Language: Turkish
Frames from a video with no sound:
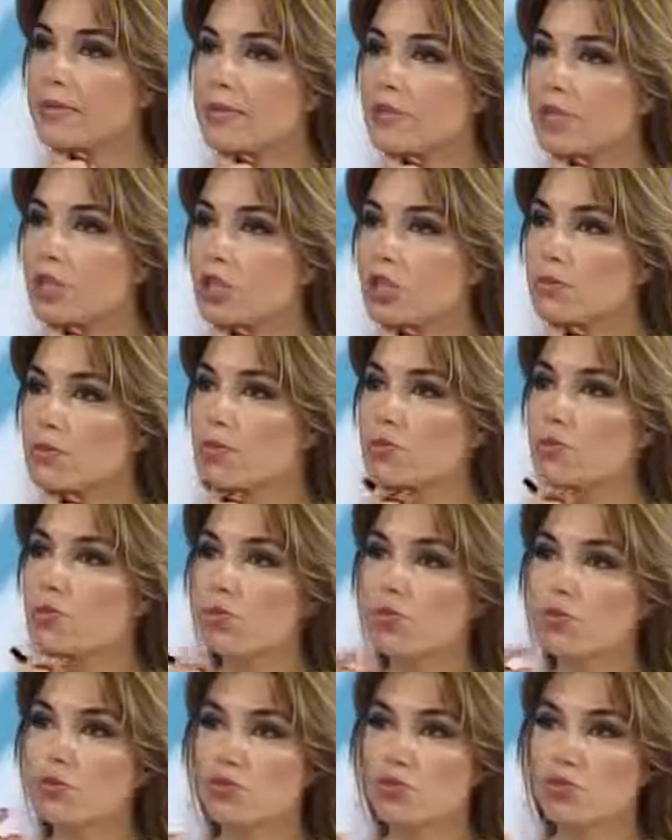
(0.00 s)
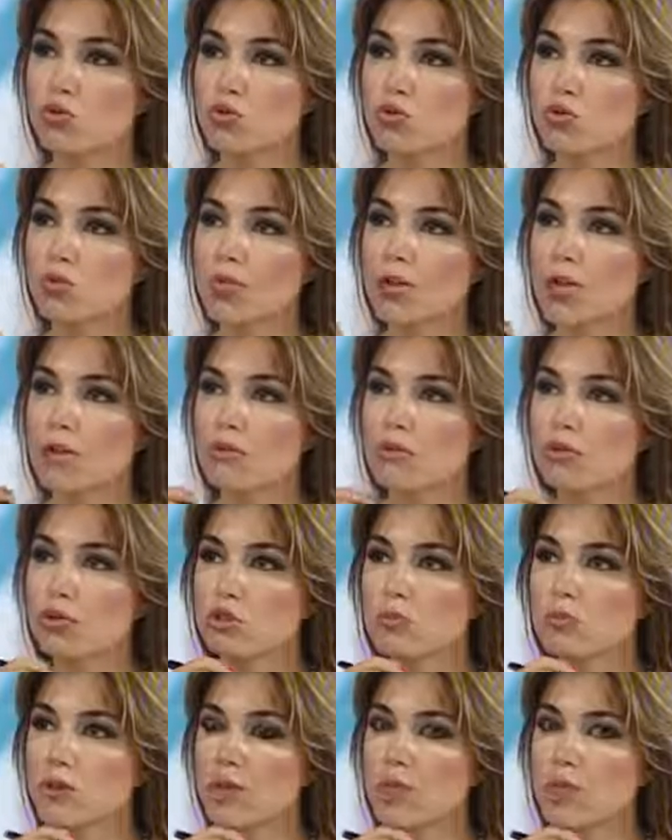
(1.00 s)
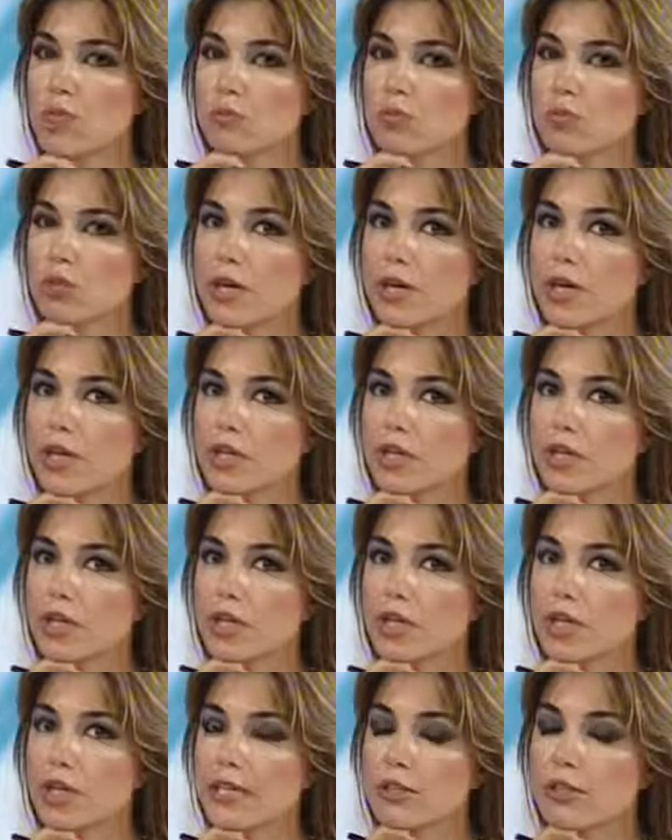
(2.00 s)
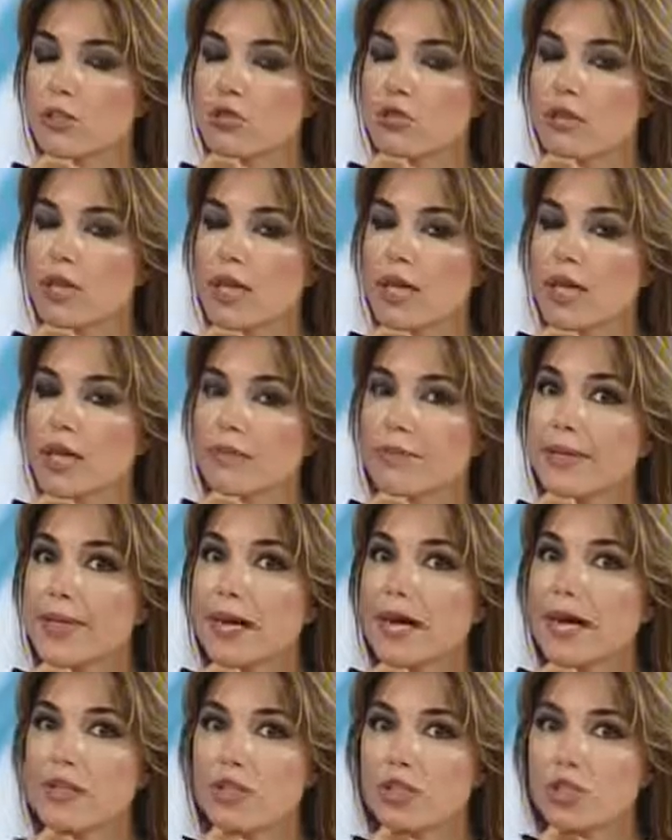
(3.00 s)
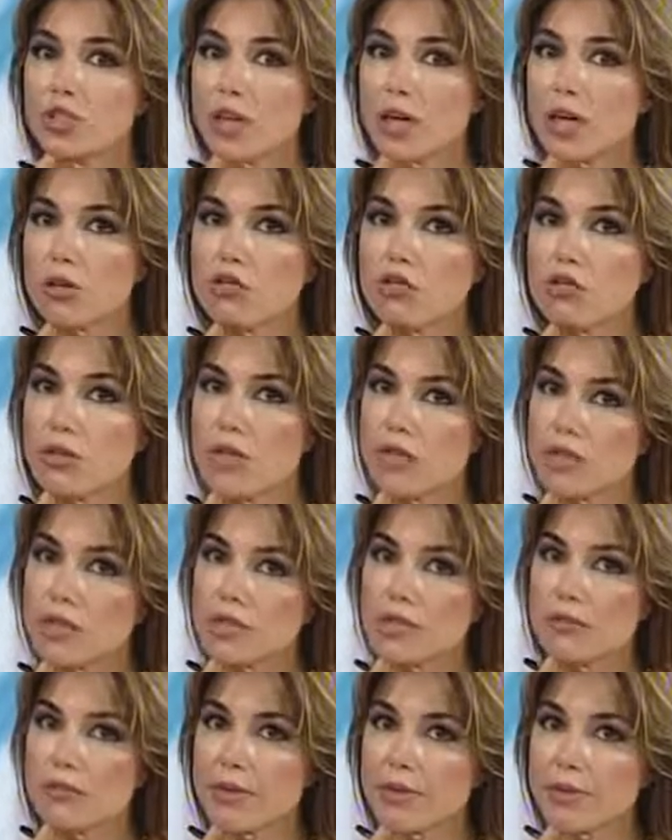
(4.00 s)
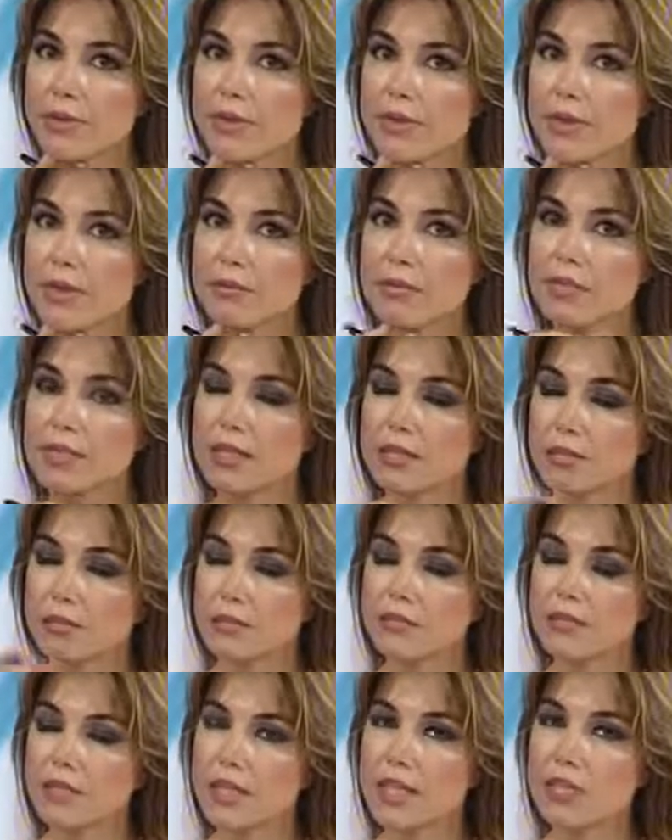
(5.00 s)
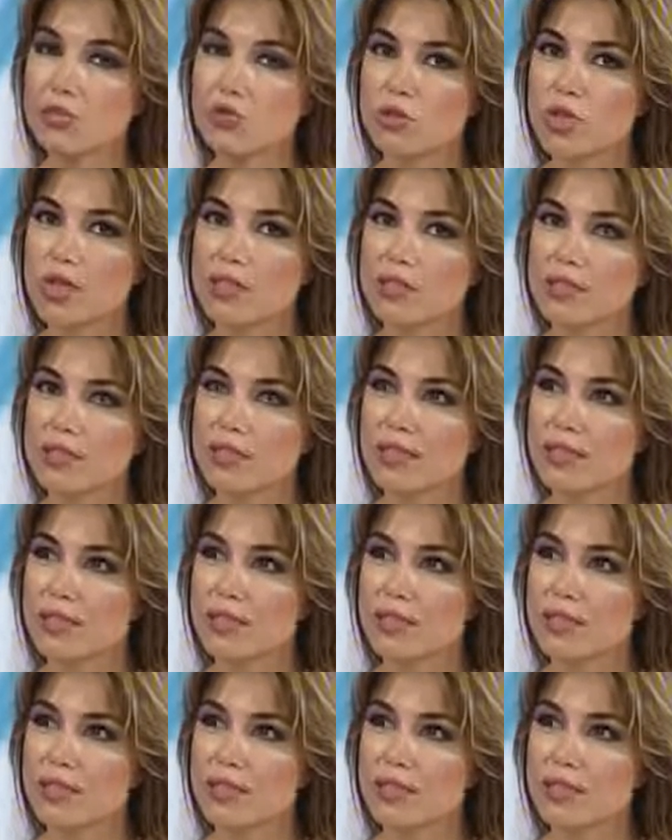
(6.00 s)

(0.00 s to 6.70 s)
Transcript: bir giriş evet. çok çok önemli yorumlar yapıyor Erkin Şahinöz. Bir Erkin Şahinöz'ü tanıyalım aslında. Biz finans dünyasında